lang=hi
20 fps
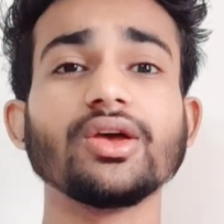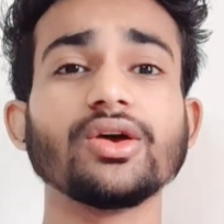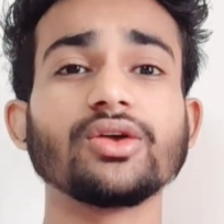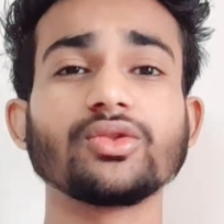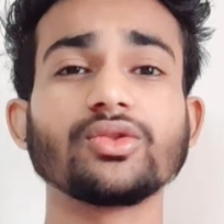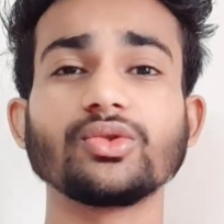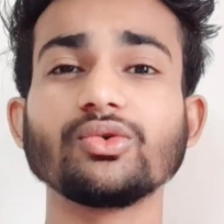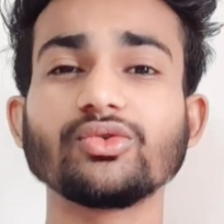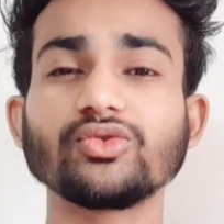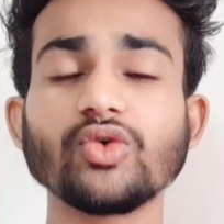
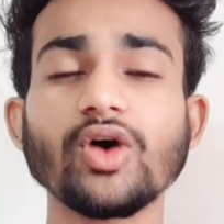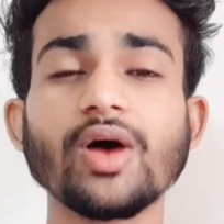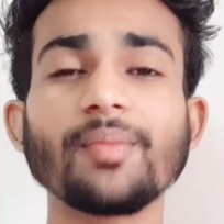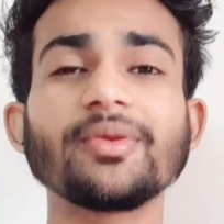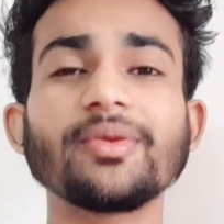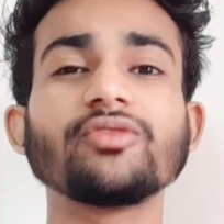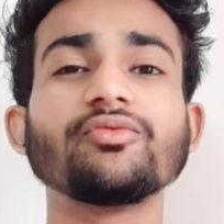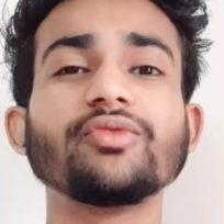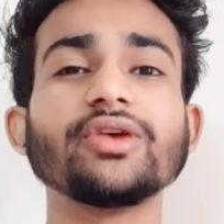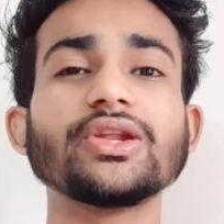तो दोस्तों
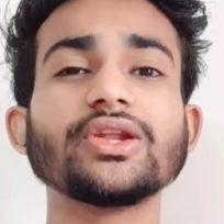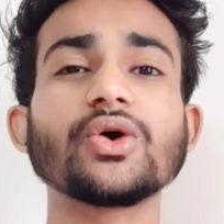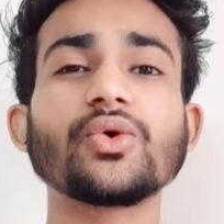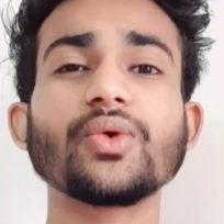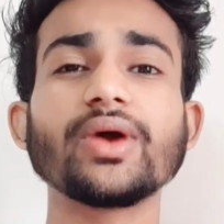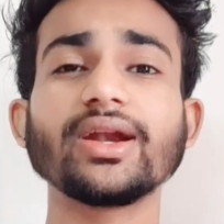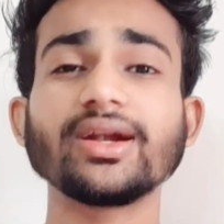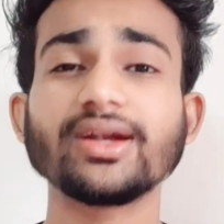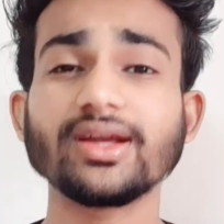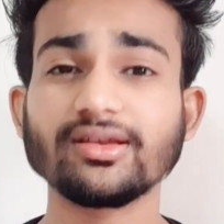आप इस वीडियो
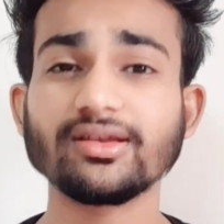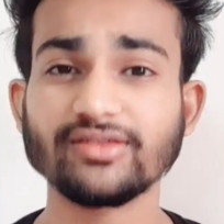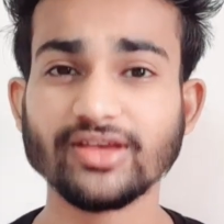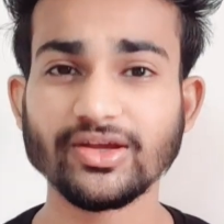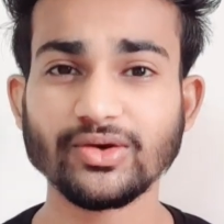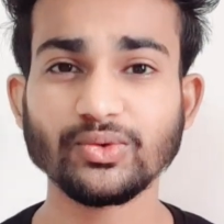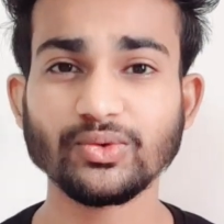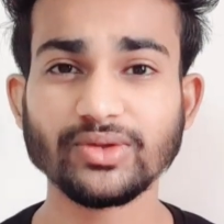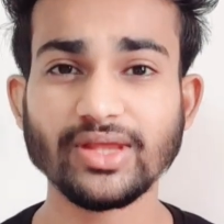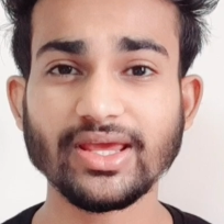को एंड तक
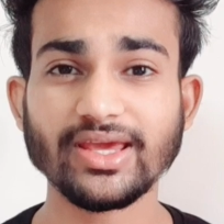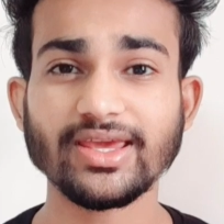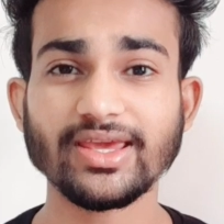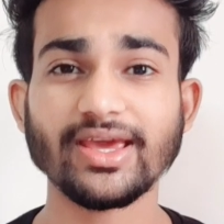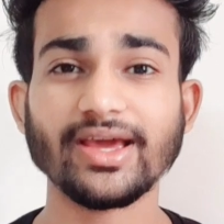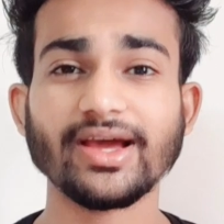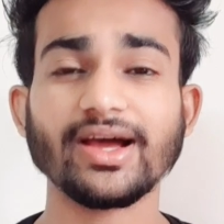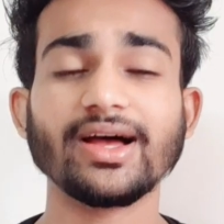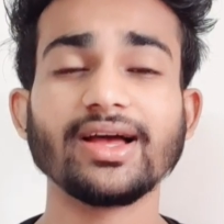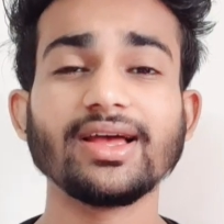जरूर
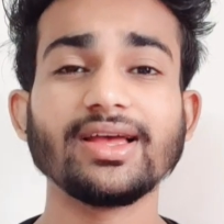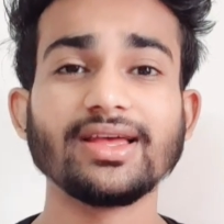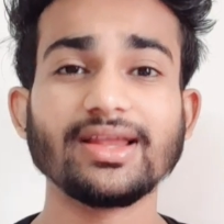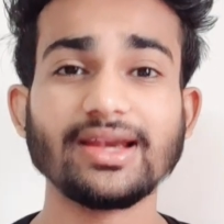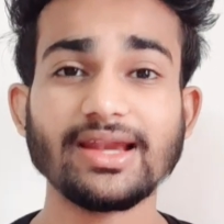देखिएगा